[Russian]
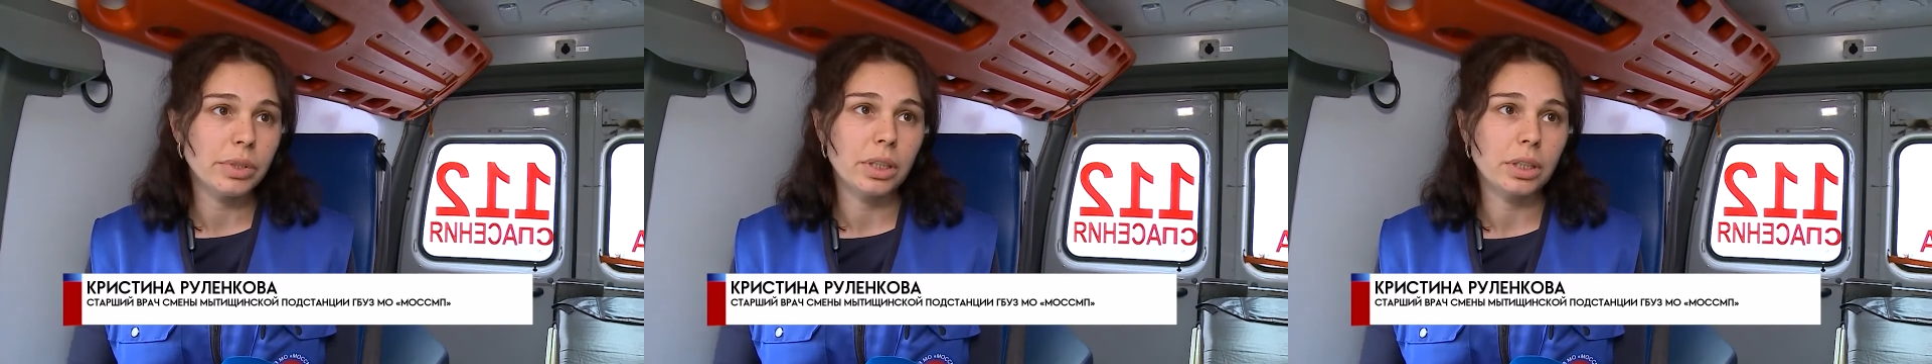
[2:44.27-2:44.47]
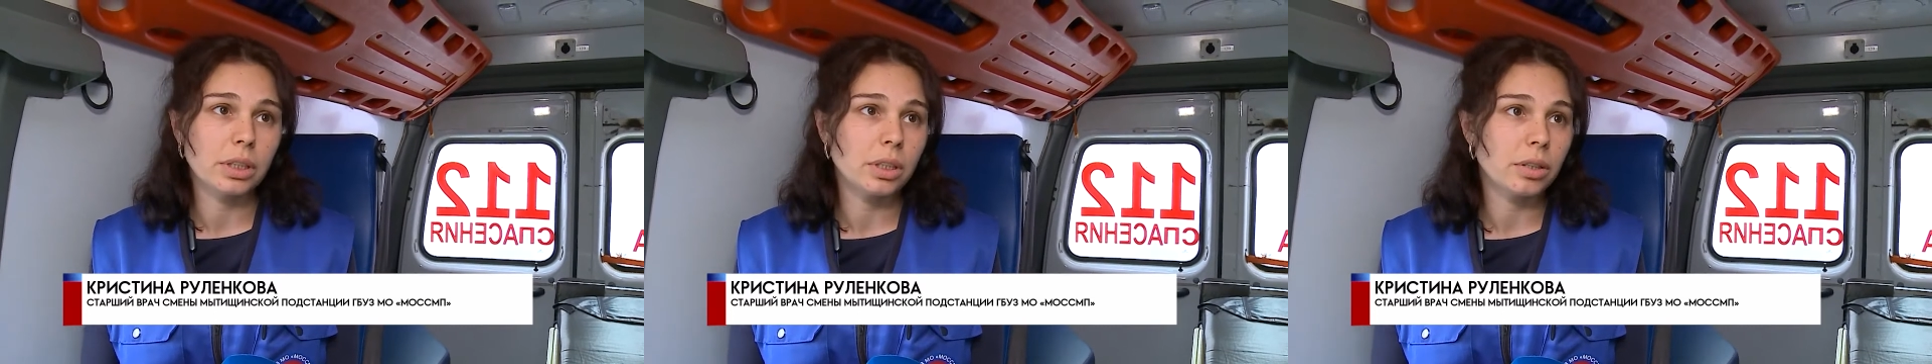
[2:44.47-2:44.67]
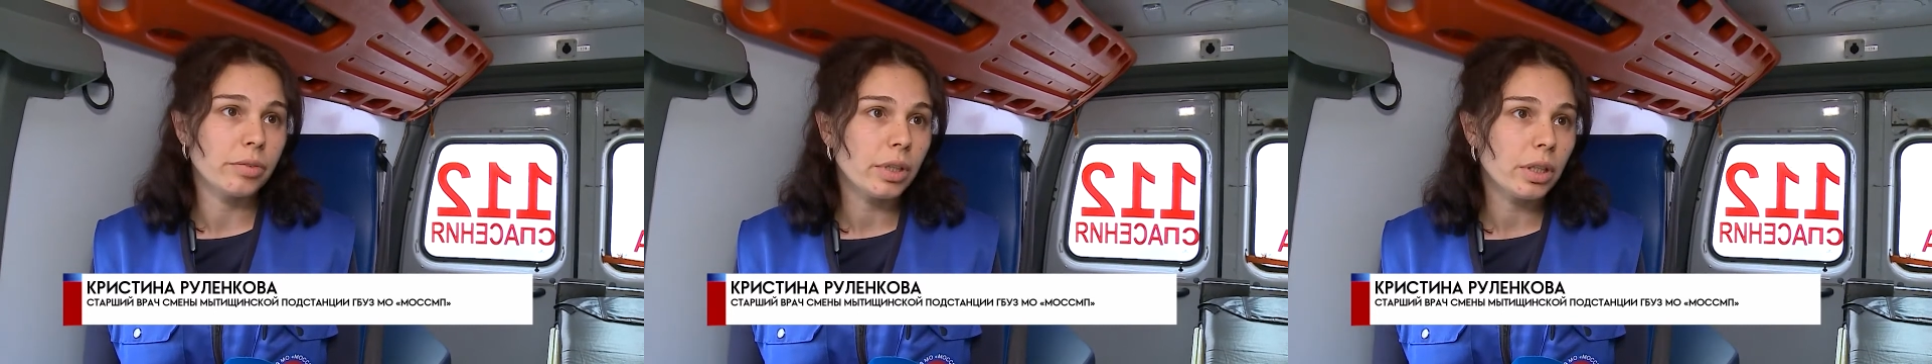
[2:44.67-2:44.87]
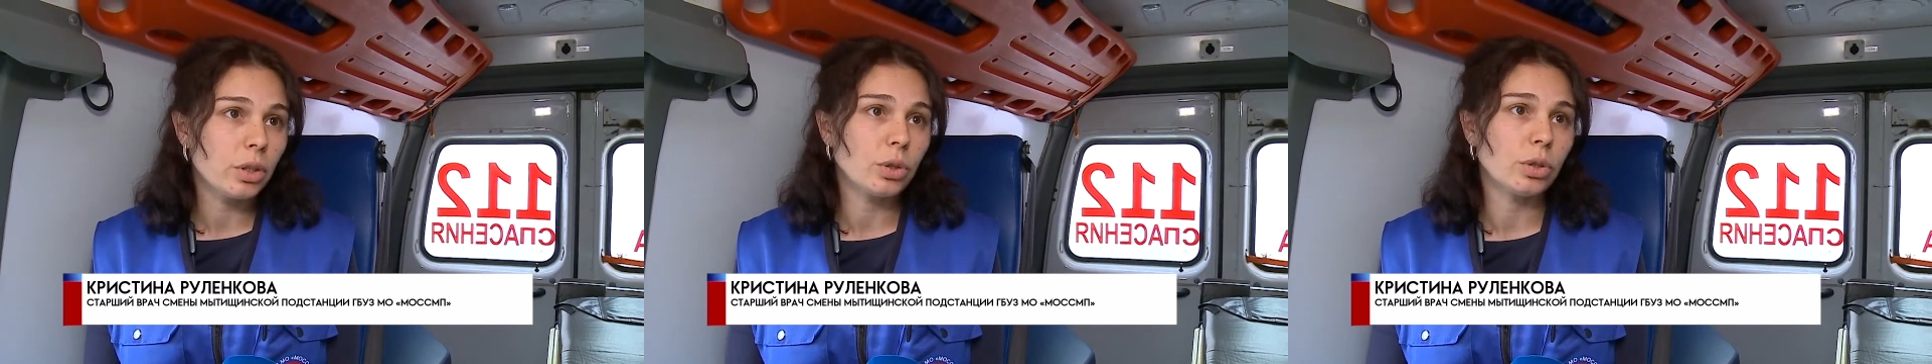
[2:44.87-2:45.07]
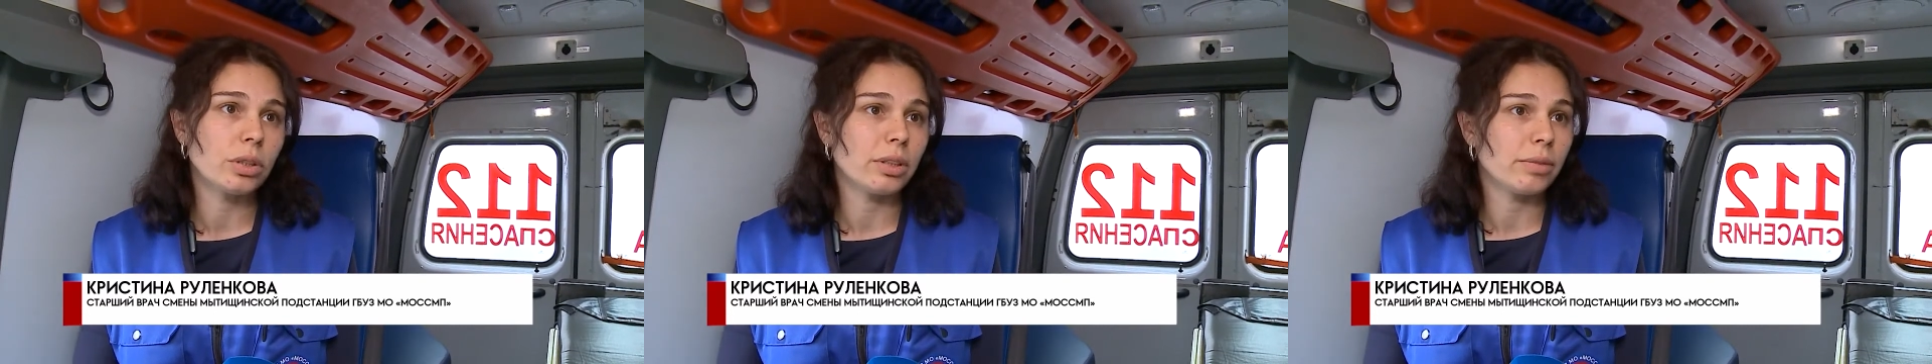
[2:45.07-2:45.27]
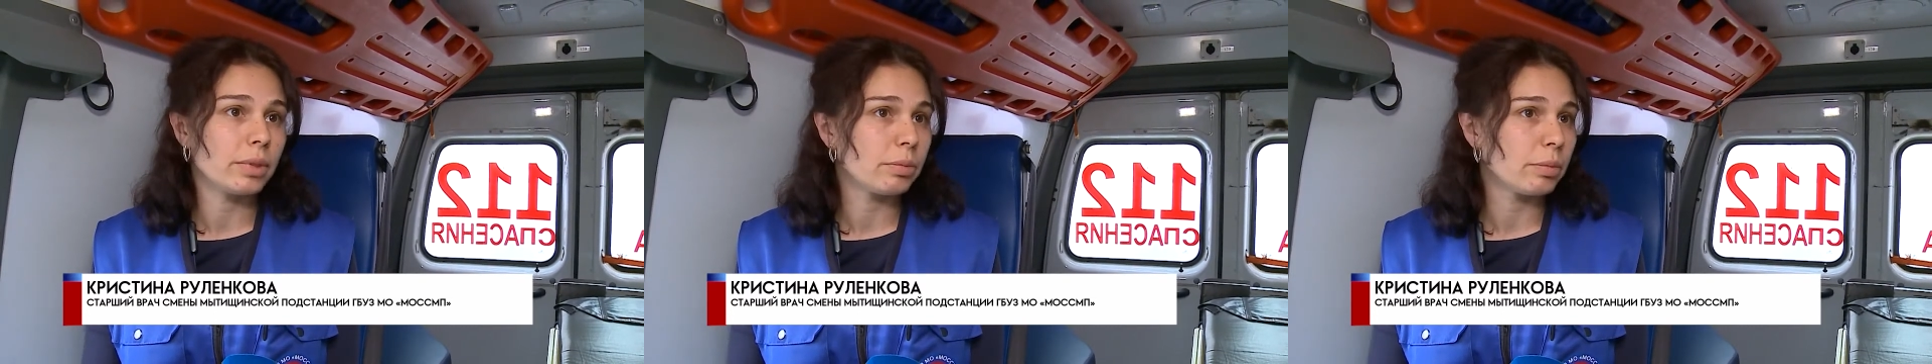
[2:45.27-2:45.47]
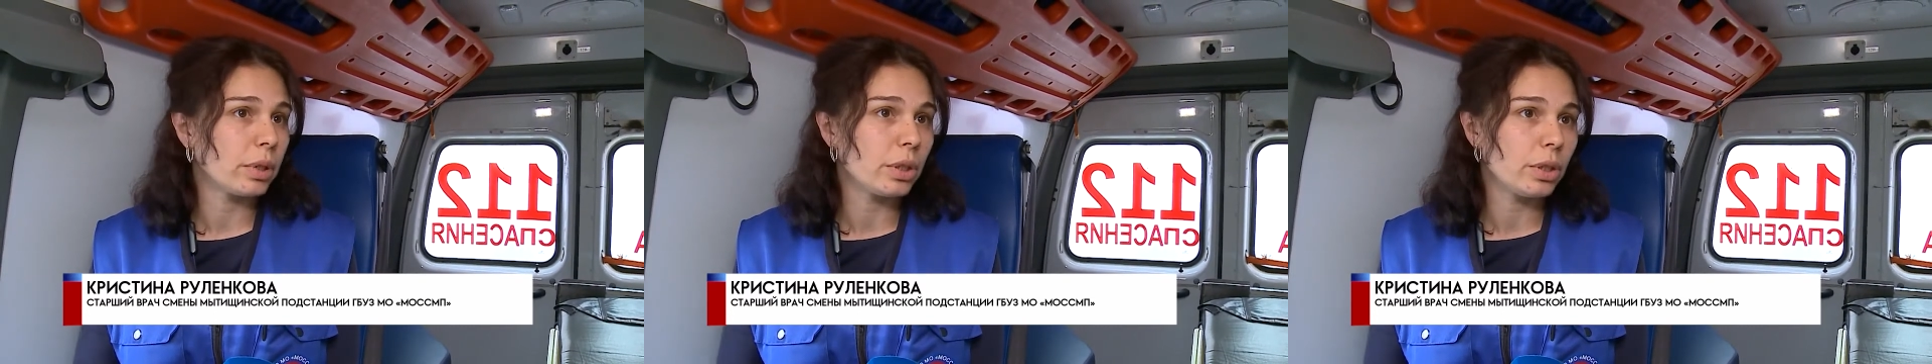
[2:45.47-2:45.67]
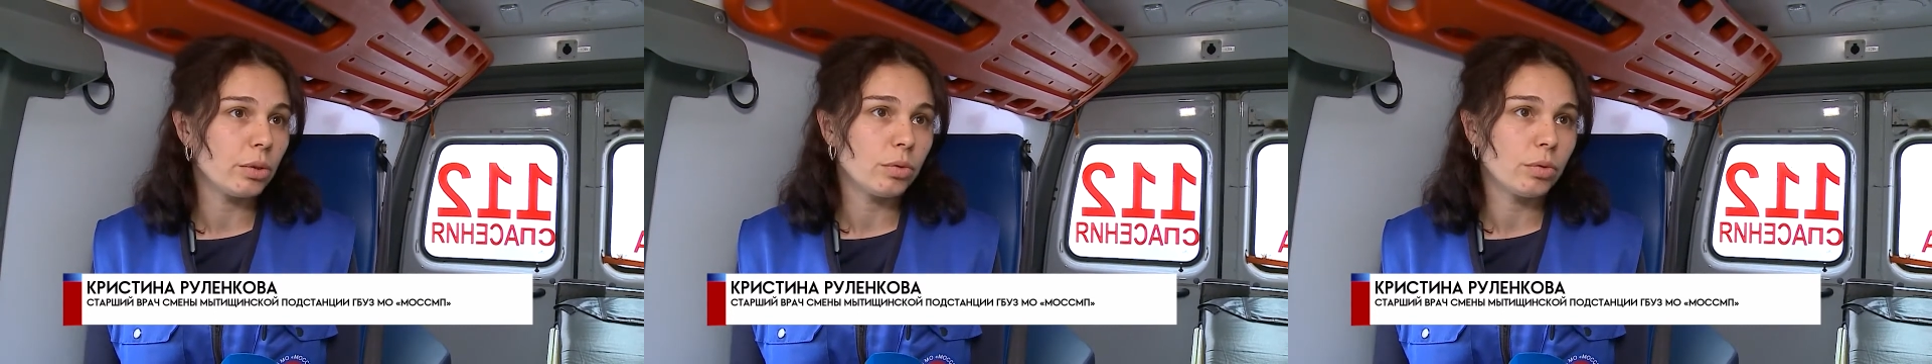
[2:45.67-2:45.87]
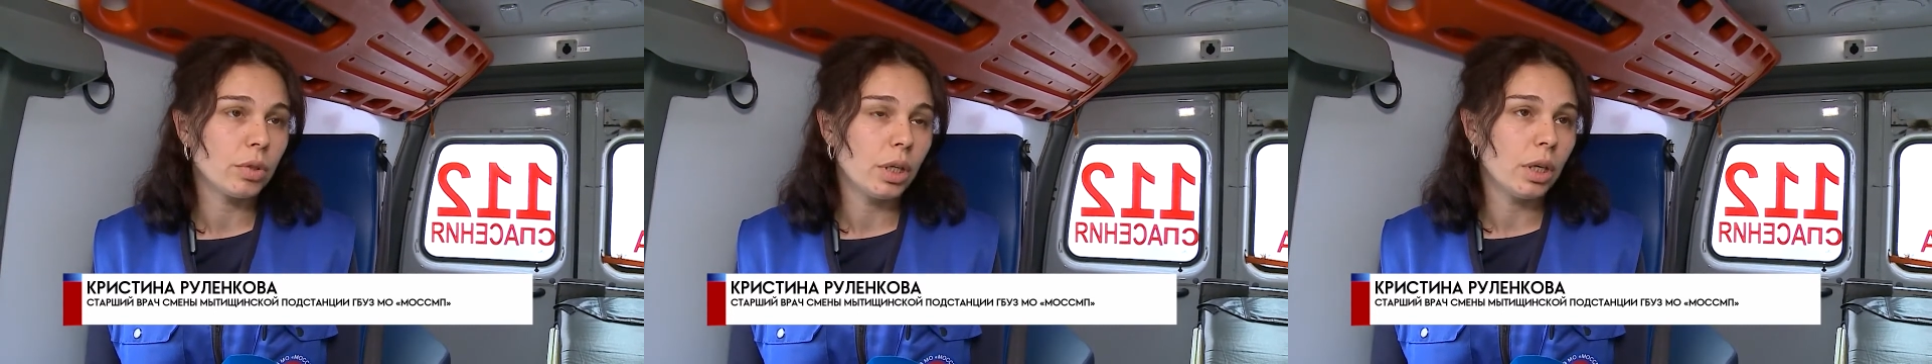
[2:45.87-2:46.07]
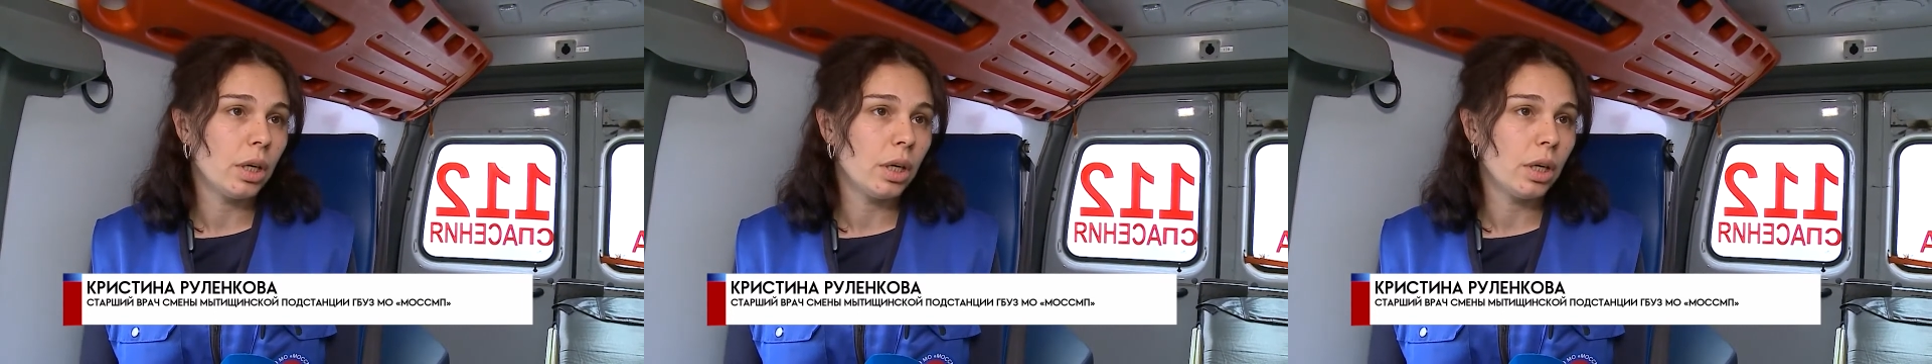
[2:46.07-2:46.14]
Я открываю, что-то там смотрю